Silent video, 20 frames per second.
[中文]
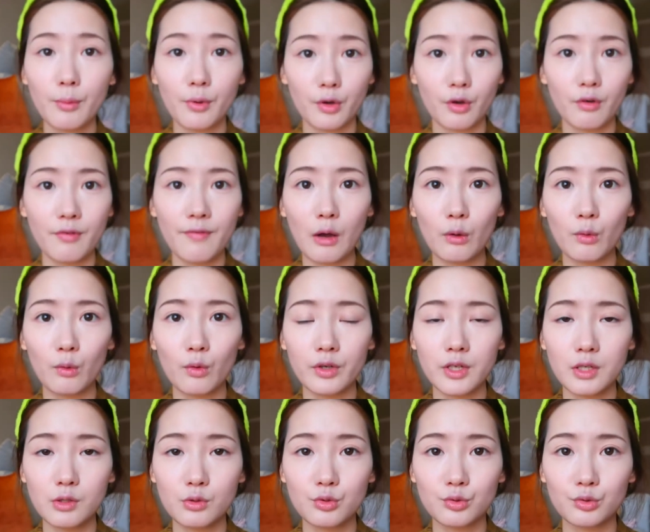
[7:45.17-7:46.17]
博有发过
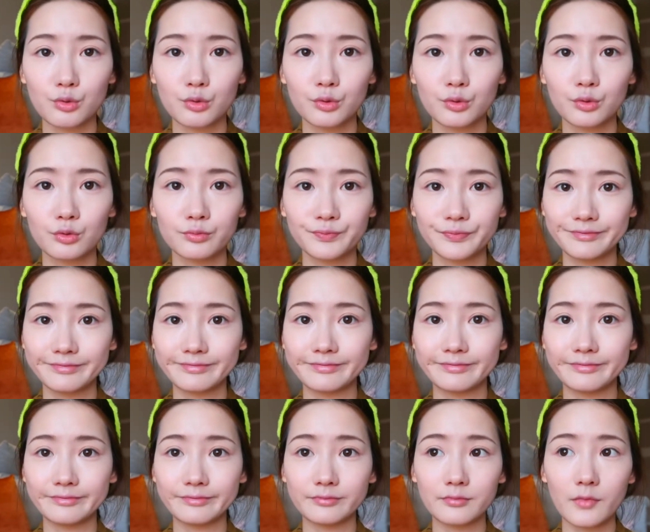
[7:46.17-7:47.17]
一组
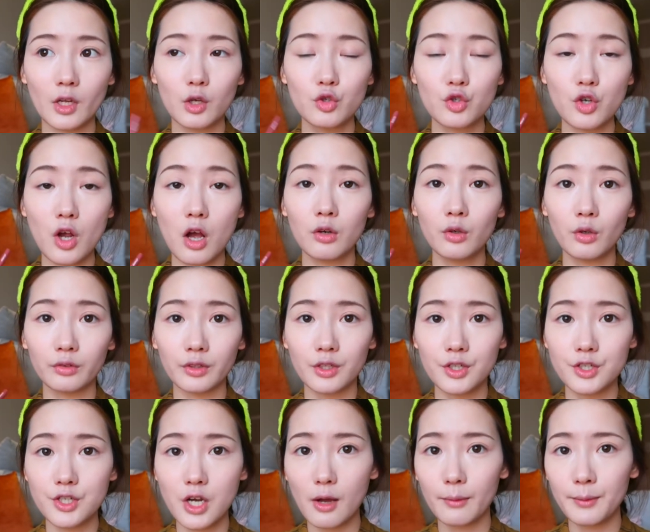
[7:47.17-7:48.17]
嗯妆容的
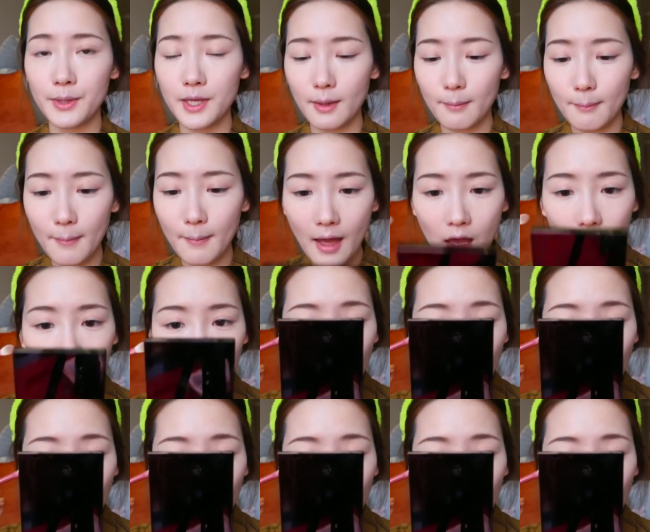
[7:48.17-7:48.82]
照片嘛，